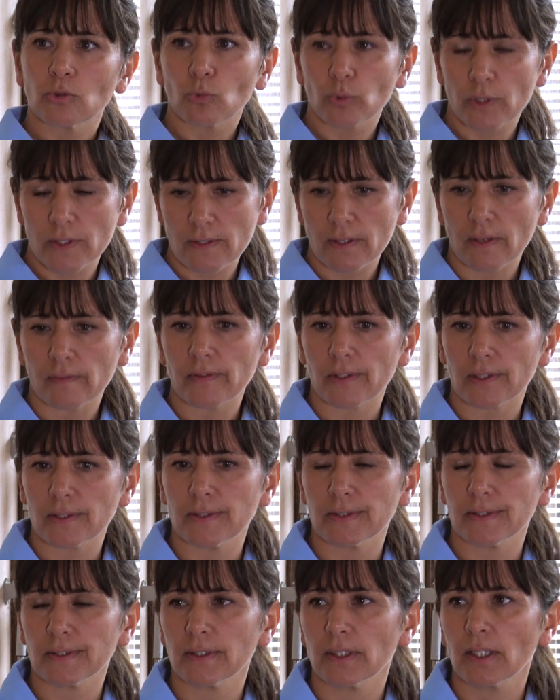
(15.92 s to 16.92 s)
Oui, c'est
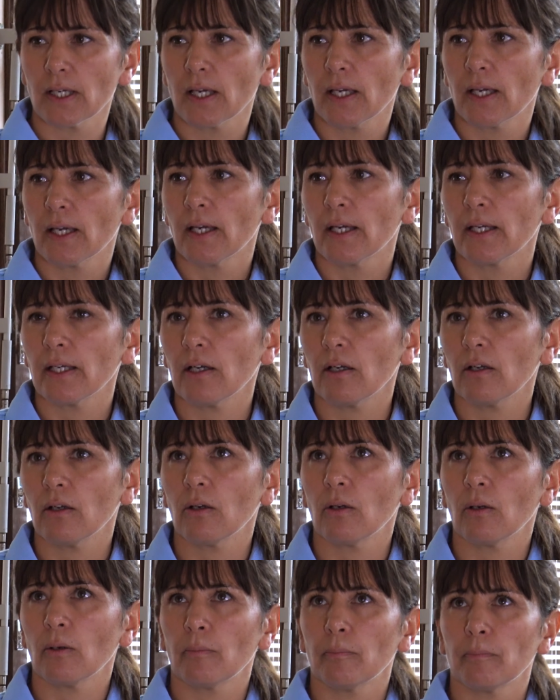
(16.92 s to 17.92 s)
interdit.
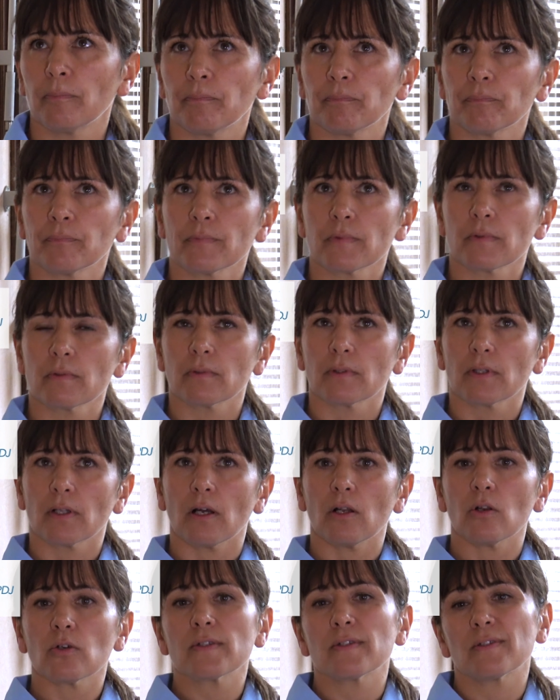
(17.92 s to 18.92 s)
Euh,
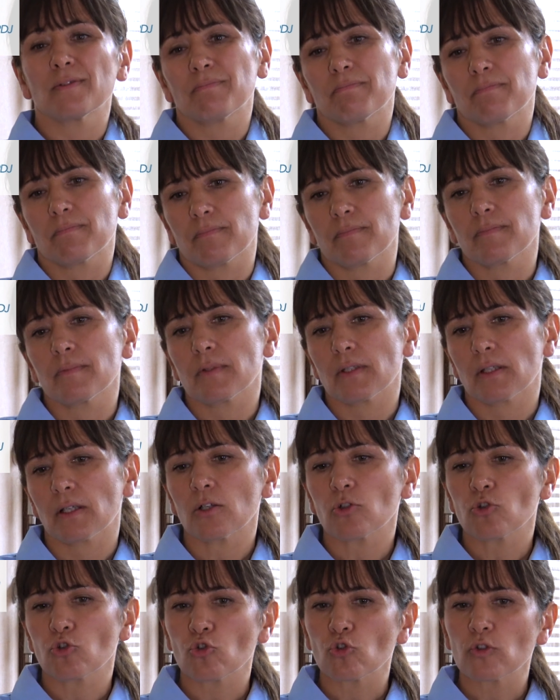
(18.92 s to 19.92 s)
alors, c'est
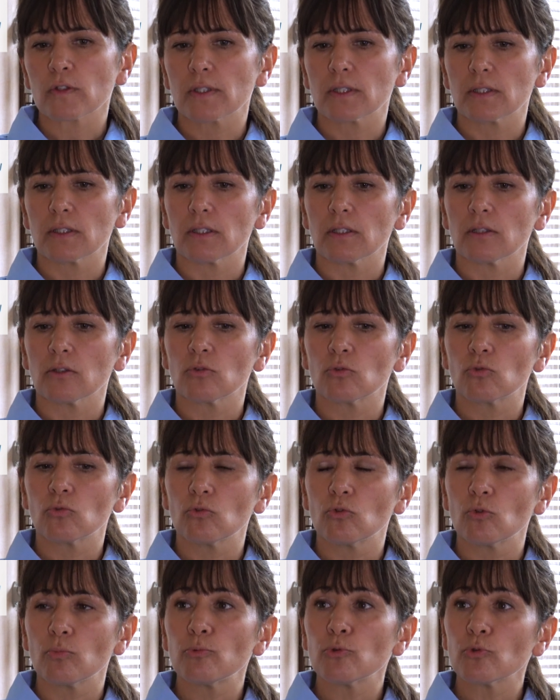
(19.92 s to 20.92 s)
quelque chose qui est
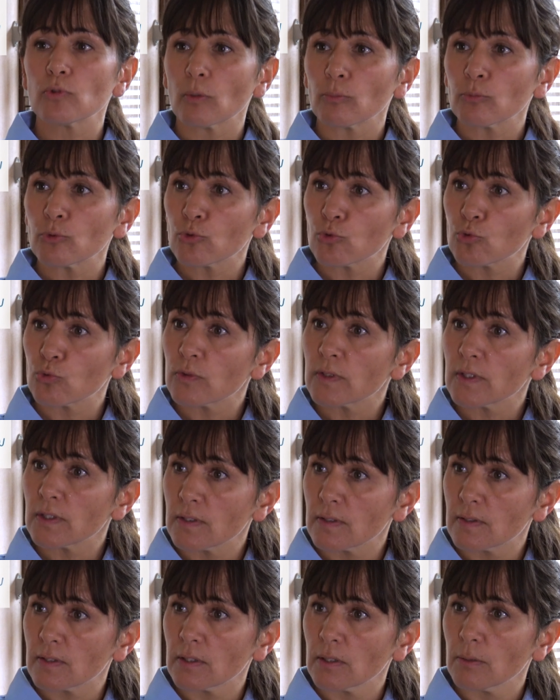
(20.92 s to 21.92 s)
de plus en plus
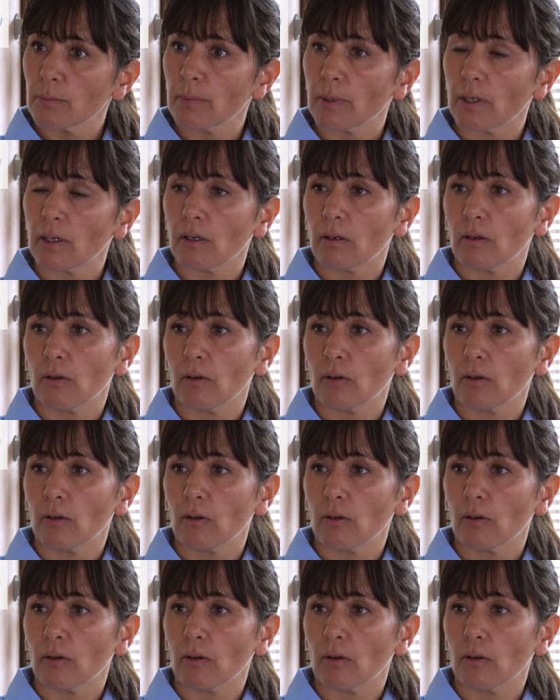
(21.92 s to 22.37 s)
utilisé par,